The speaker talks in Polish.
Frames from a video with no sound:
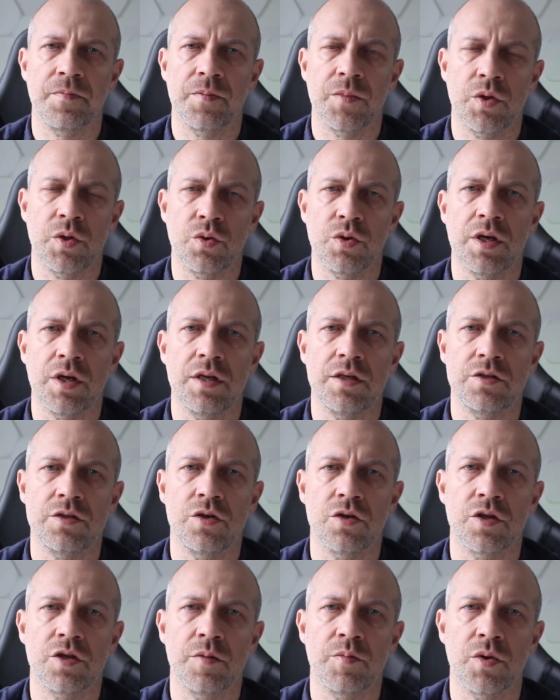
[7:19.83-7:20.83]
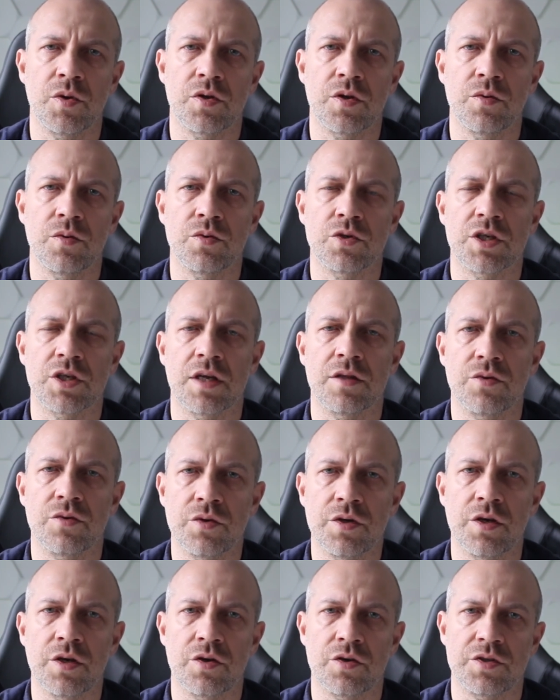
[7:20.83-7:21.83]
Drugi list do Tymoteusza,
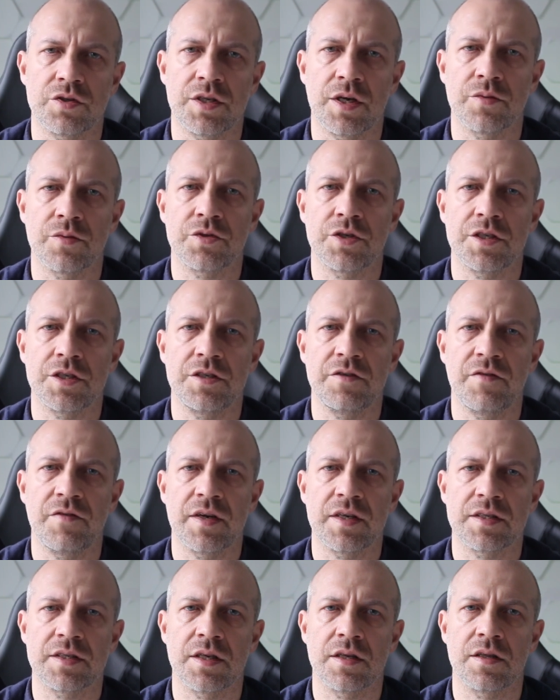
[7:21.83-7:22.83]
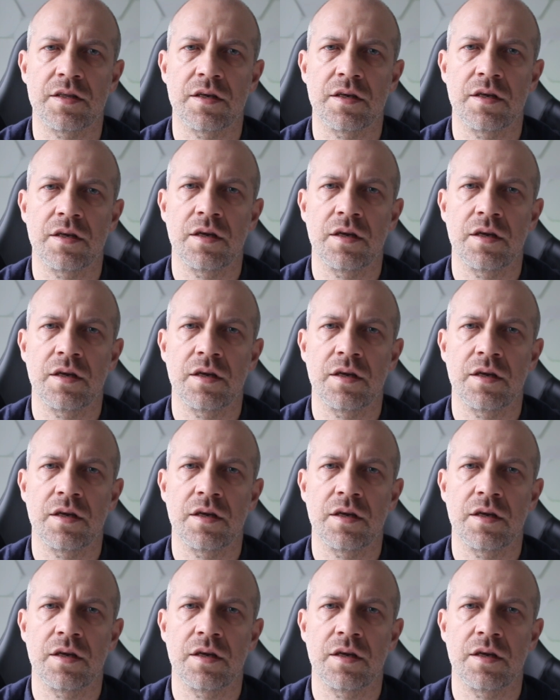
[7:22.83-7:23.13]
drugi rozdział, trzeci werset.